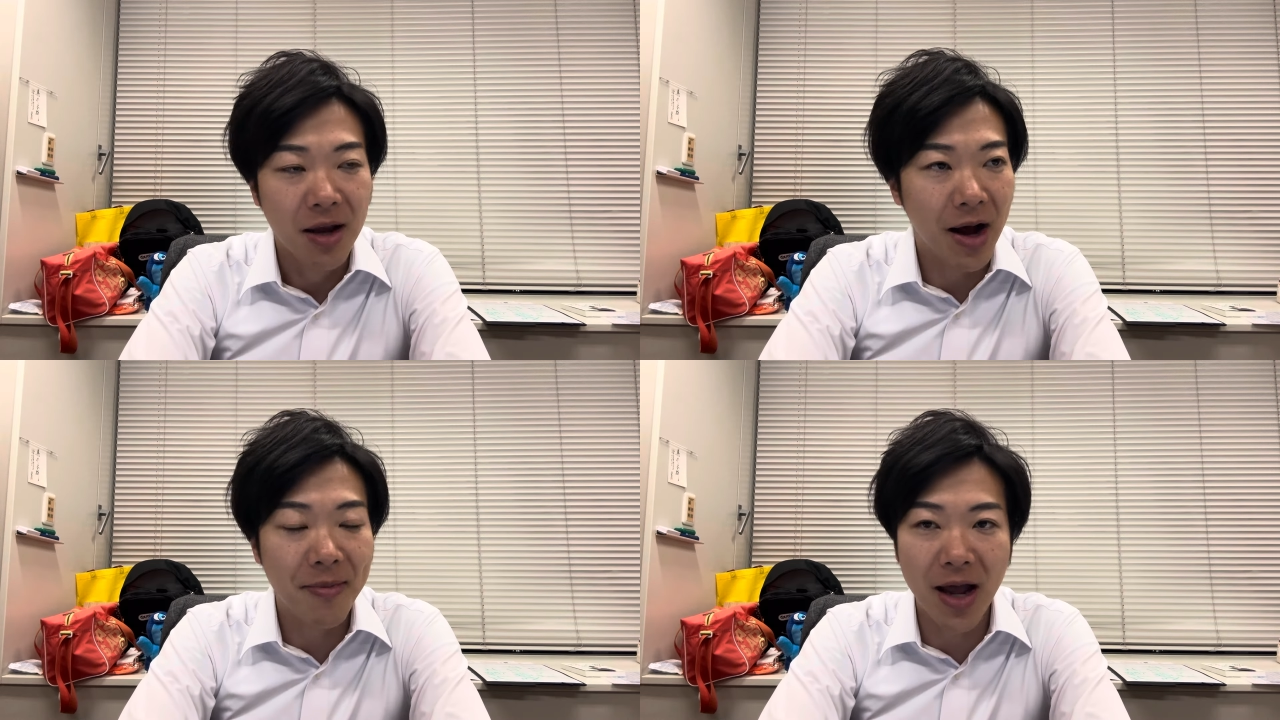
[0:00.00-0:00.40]

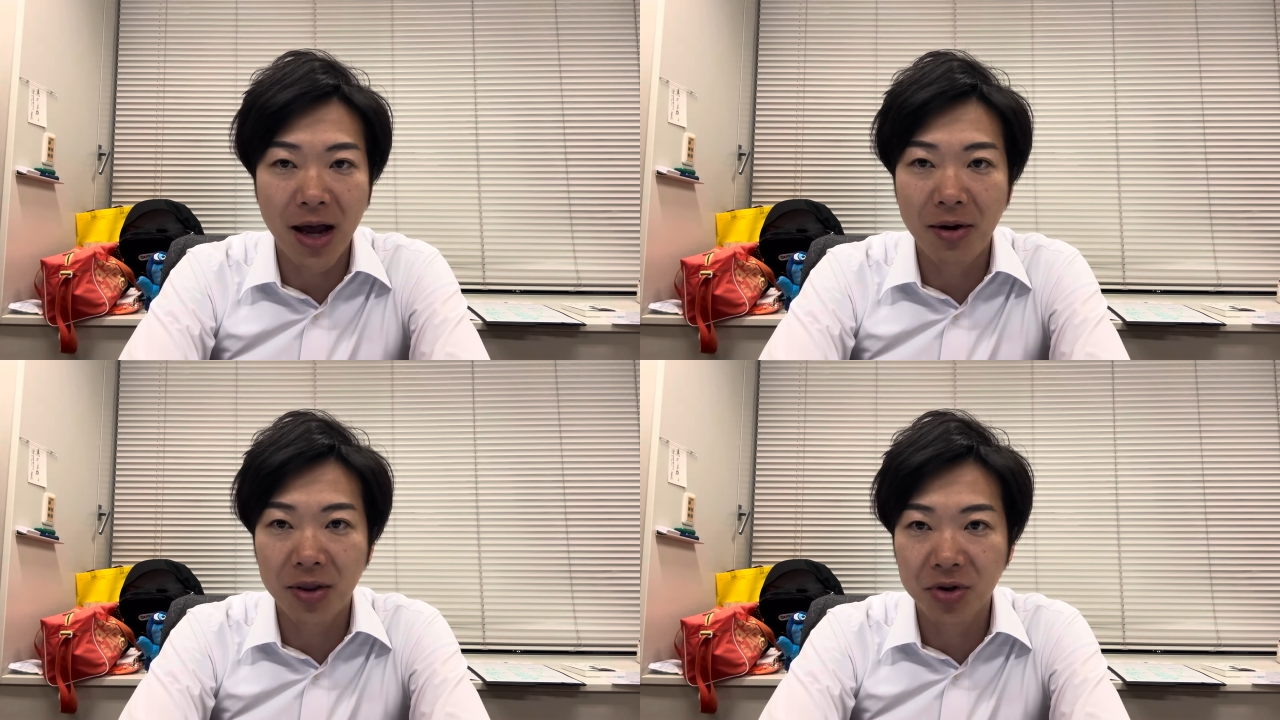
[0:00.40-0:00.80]
安倍
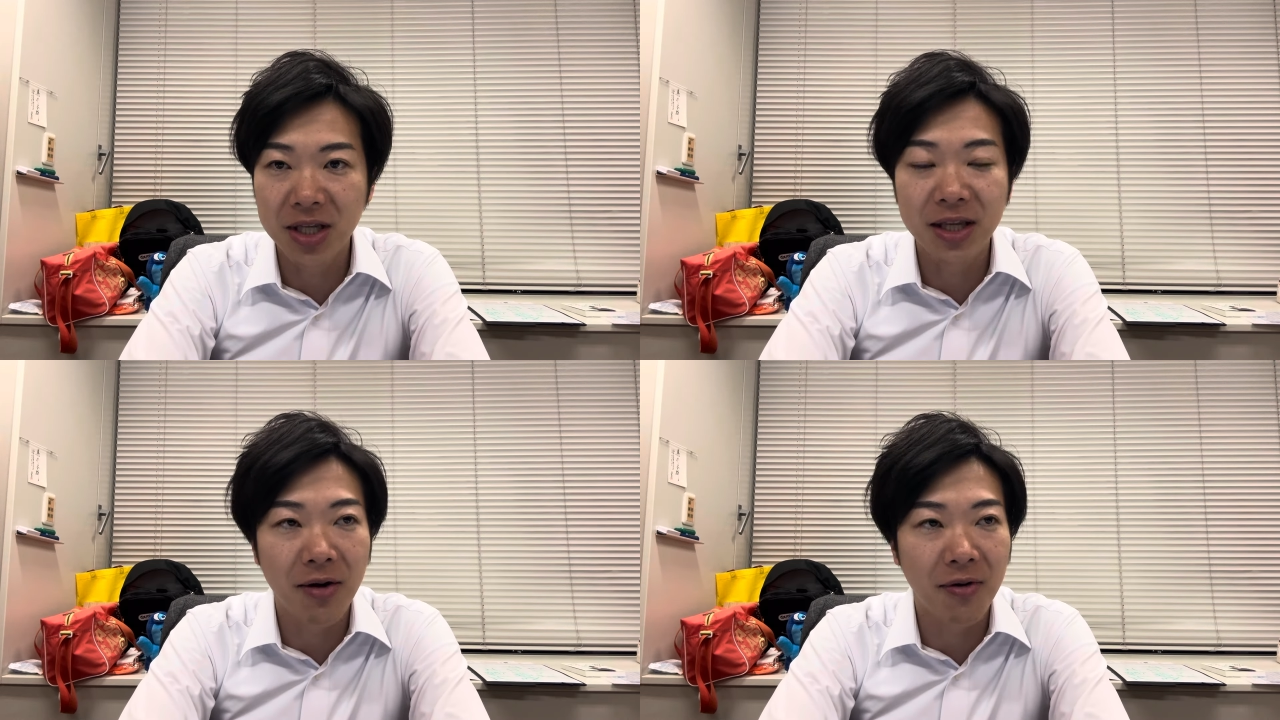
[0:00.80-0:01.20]
派の
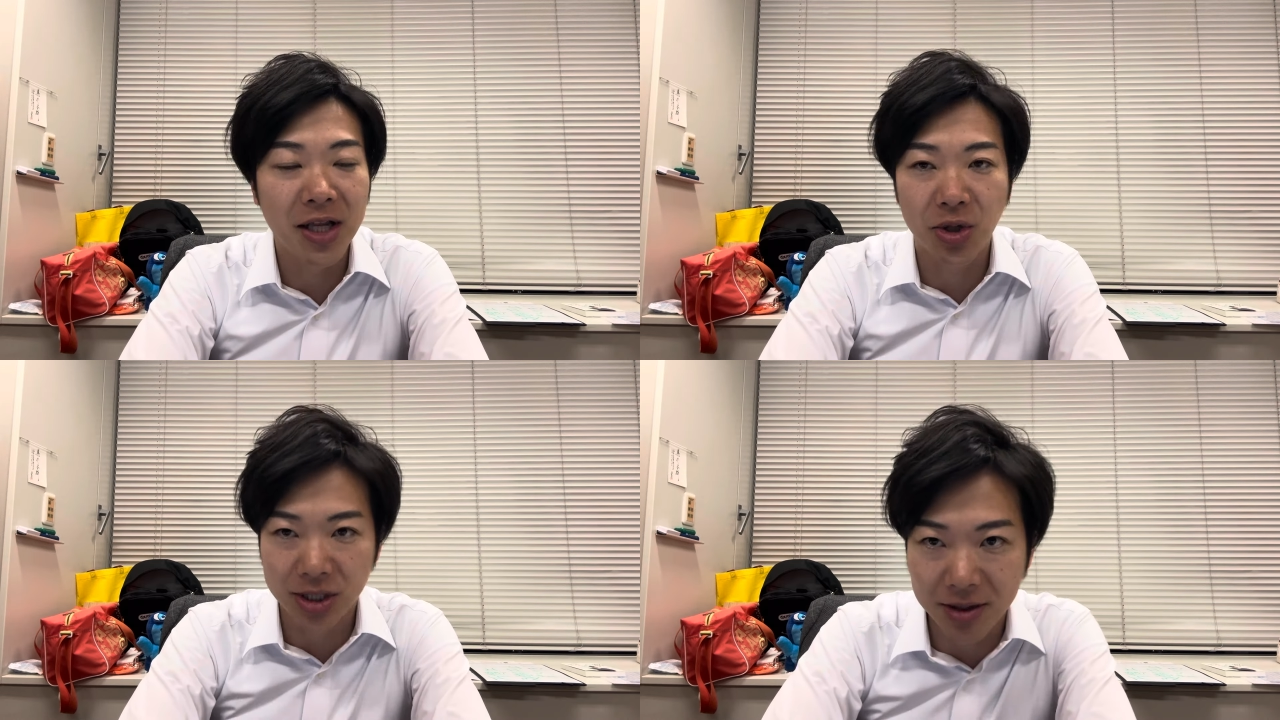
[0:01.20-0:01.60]
人間は
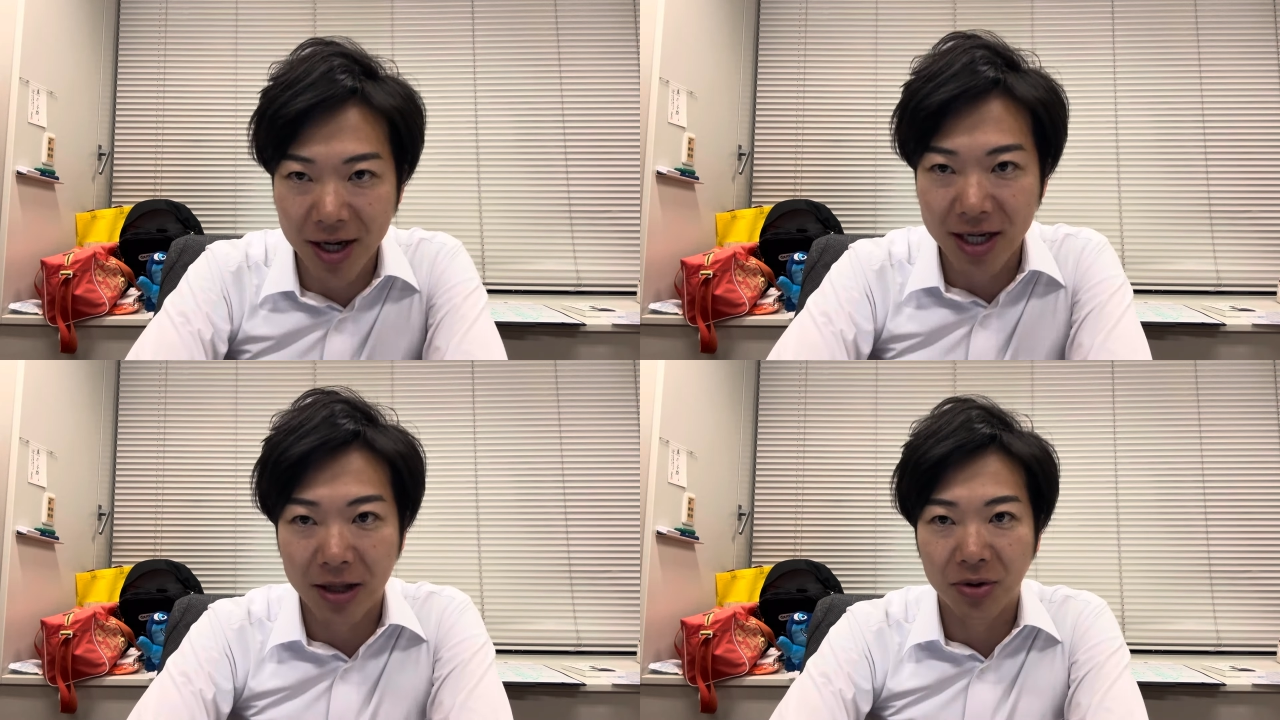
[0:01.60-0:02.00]
離党する
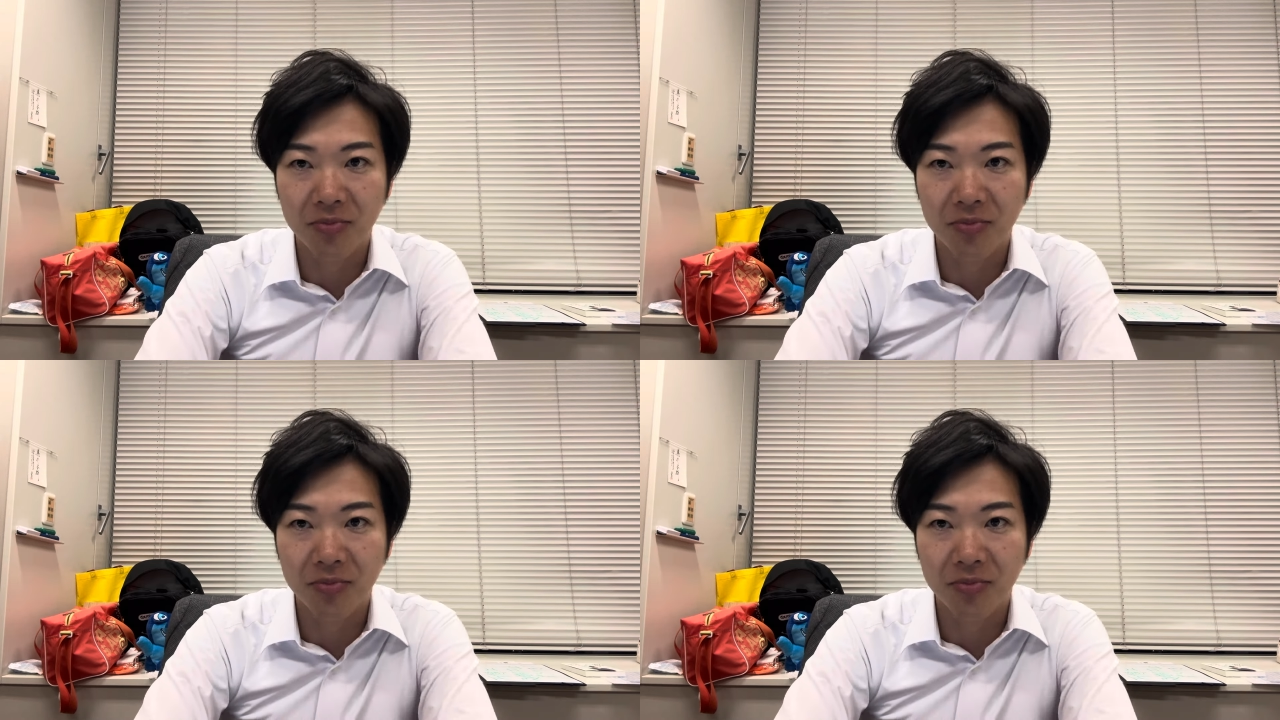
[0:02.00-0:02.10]
べきだと、